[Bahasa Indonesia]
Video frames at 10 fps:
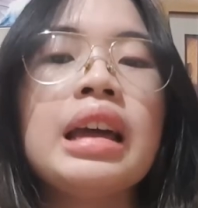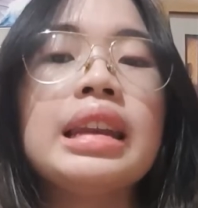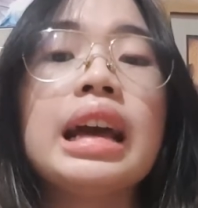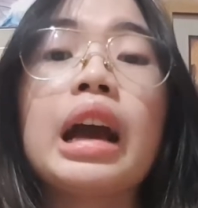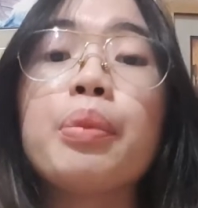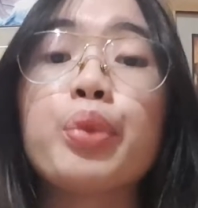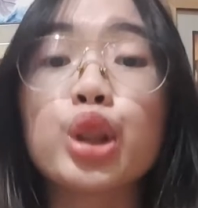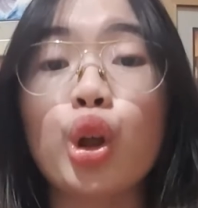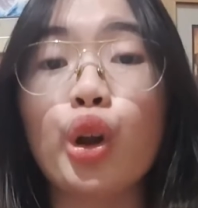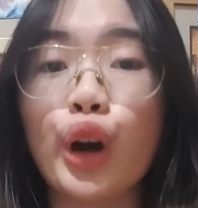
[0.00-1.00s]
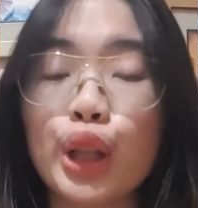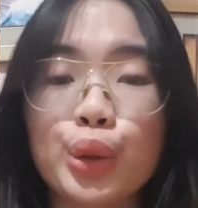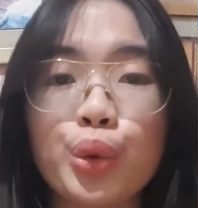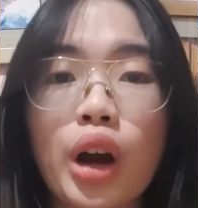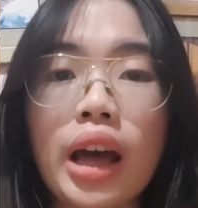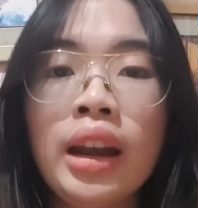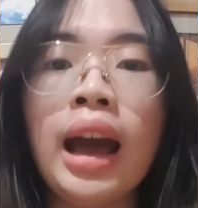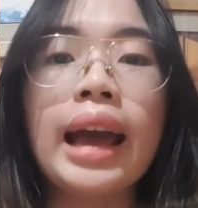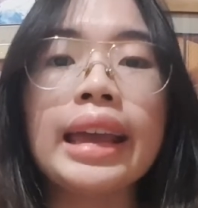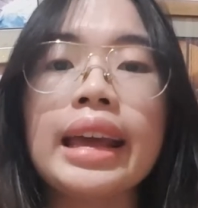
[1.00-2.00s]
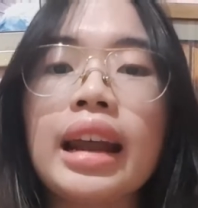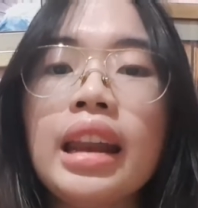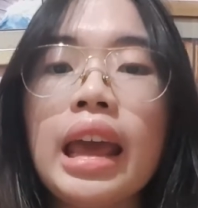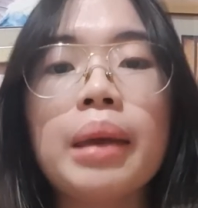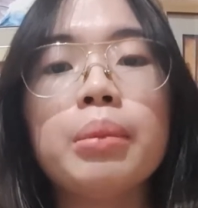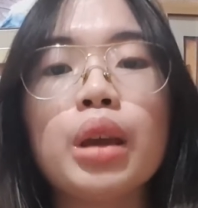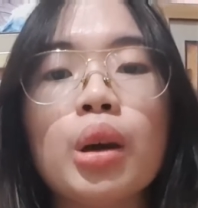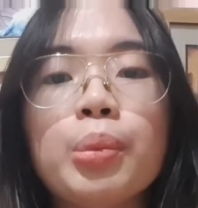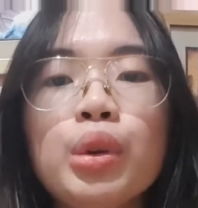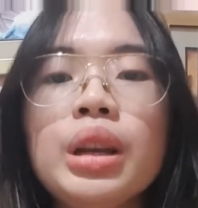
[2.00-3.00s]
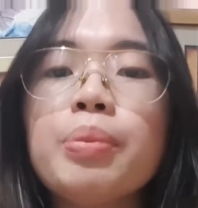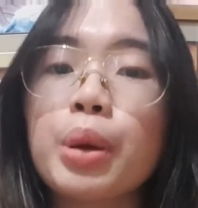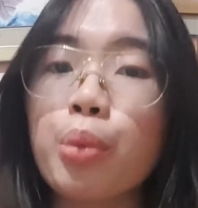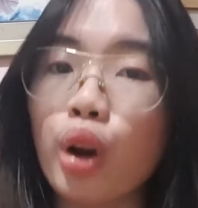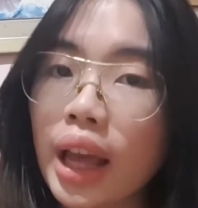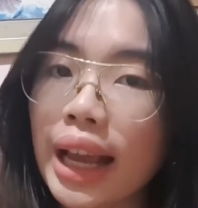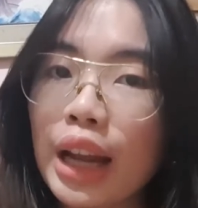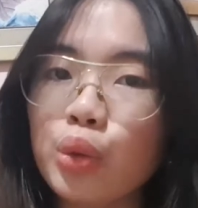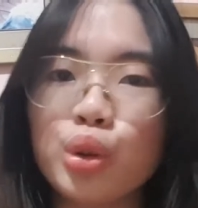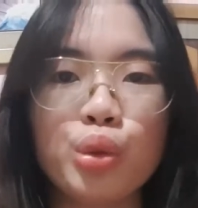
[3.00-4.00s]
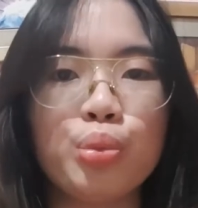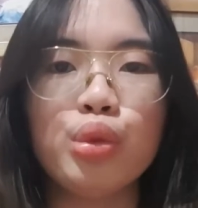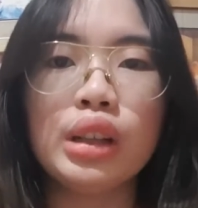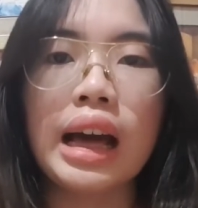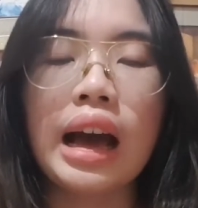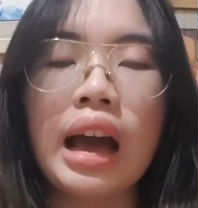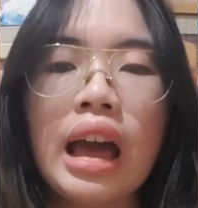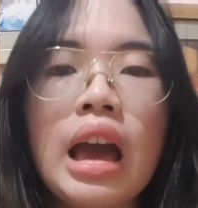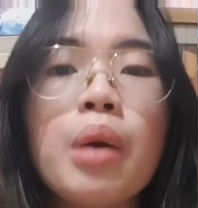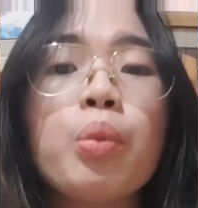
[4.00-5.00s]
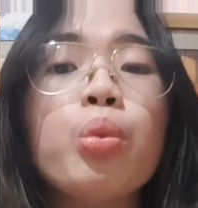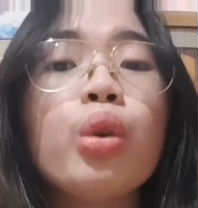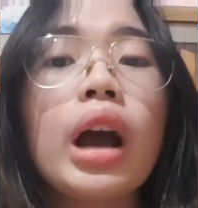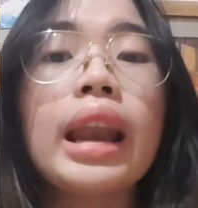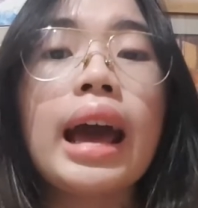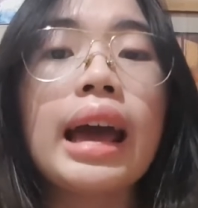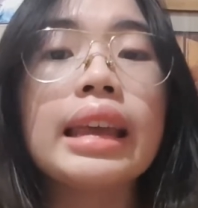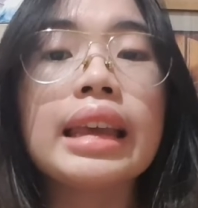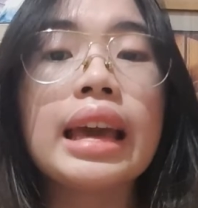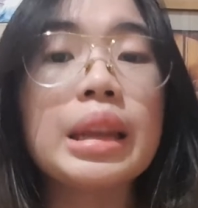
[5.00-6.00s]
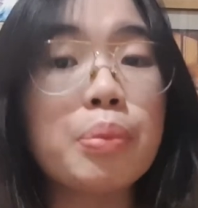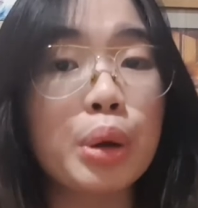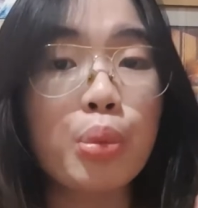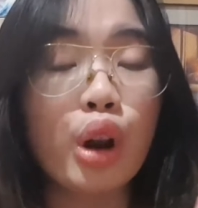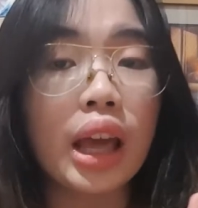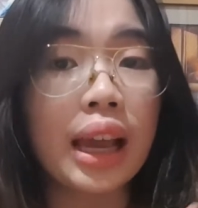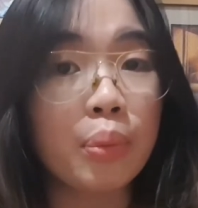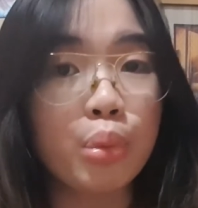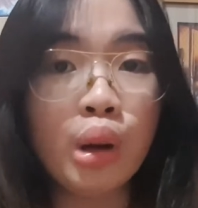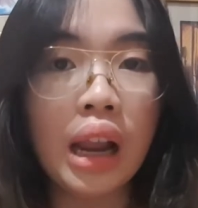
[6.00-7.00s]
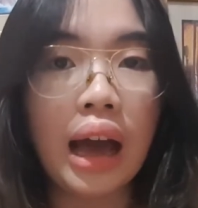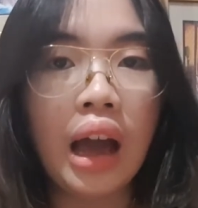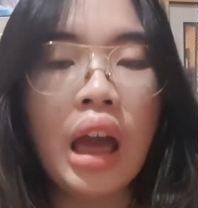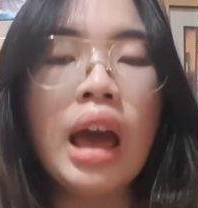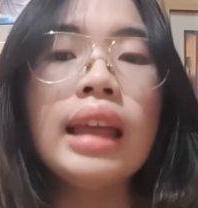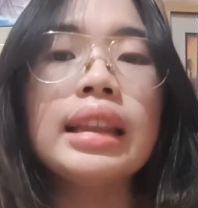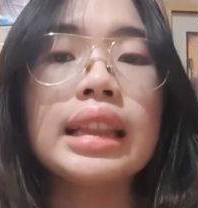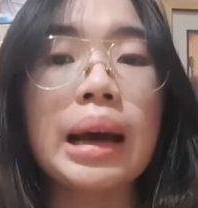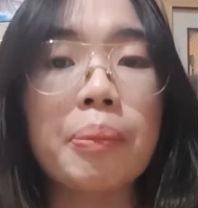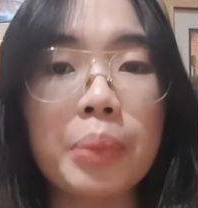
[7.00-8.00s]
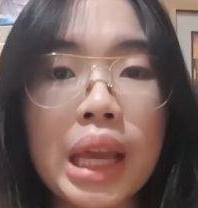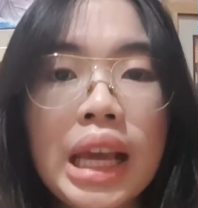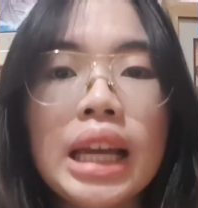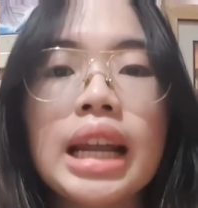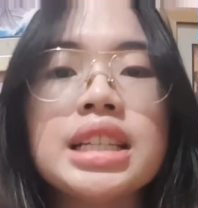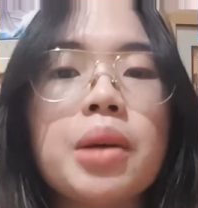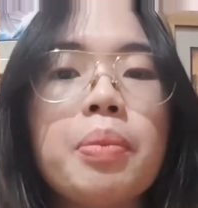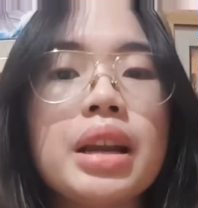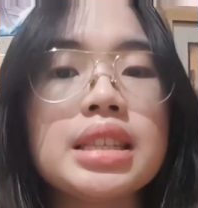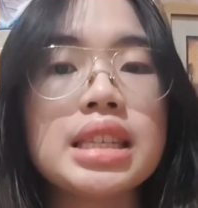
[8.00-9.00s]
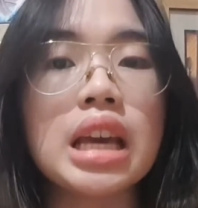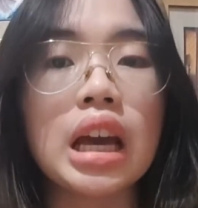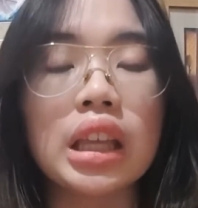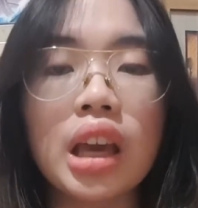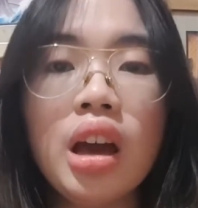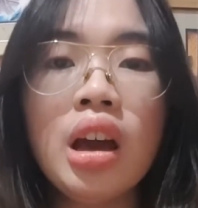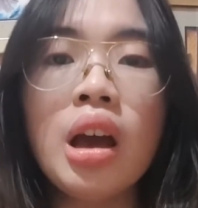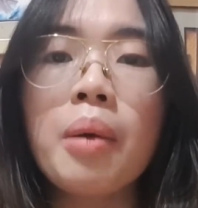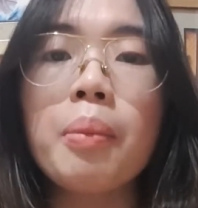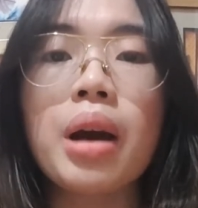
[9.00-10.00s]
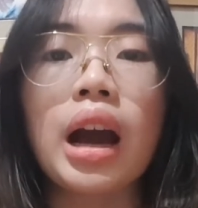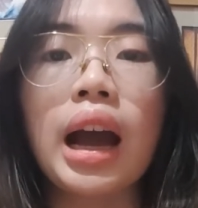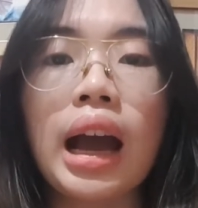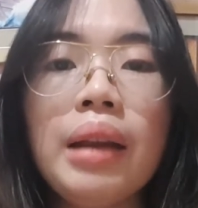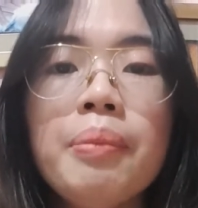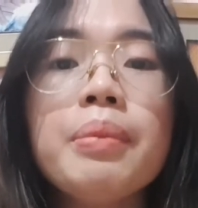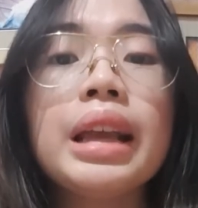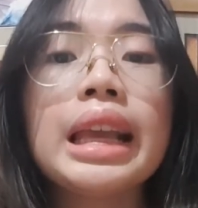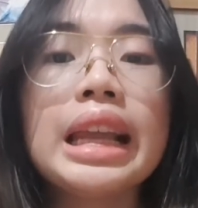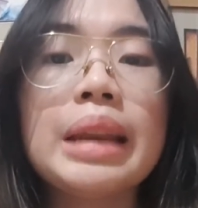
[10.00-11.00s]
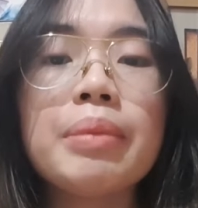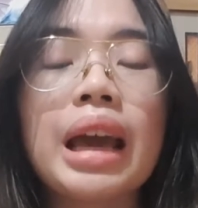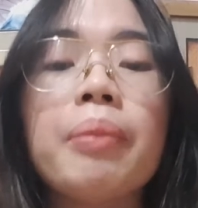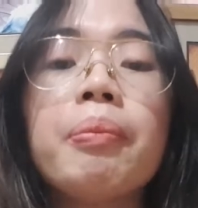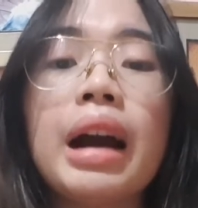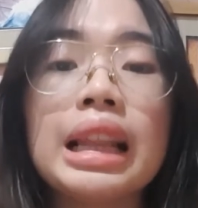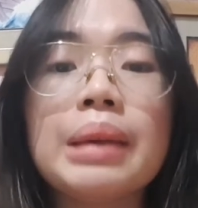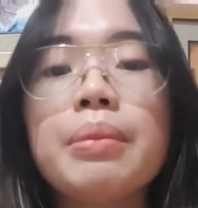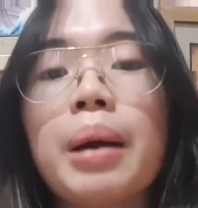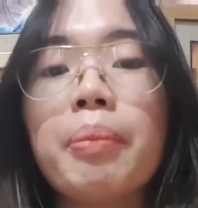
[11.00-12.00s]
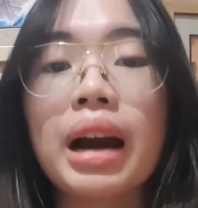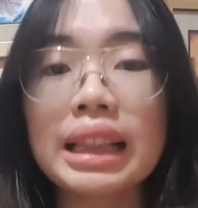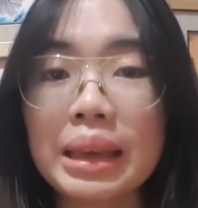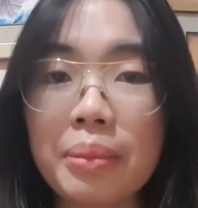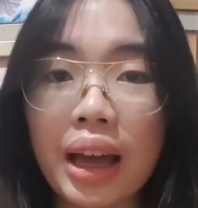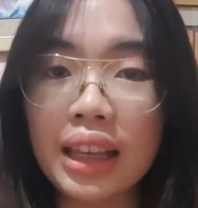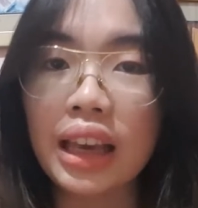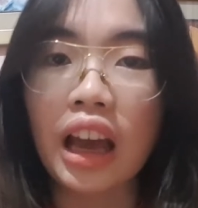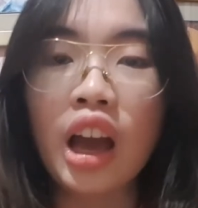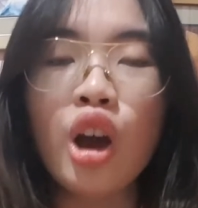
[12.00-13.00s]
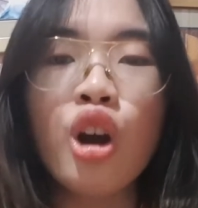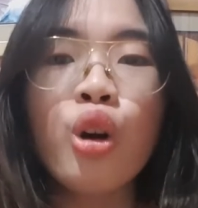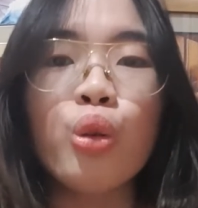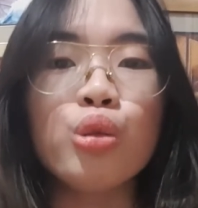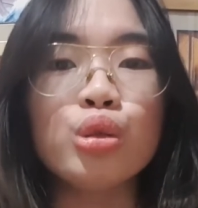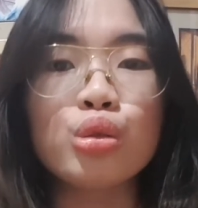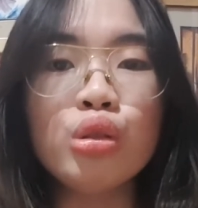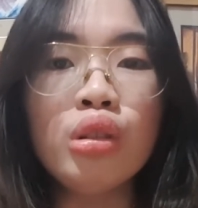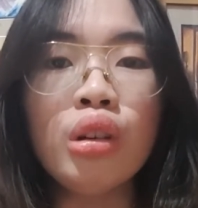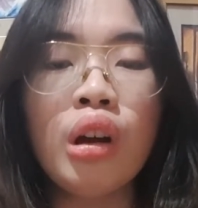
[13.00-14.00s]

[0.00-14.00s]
Dengan pertolongan Tuhan, akhirnya Nehemia pun diperbolehkan untuk pulang. Bukan hanya diperbolehkan pulang, tetapi Raja Persianya bahkan mengirimkan panglima-panglimanya untuk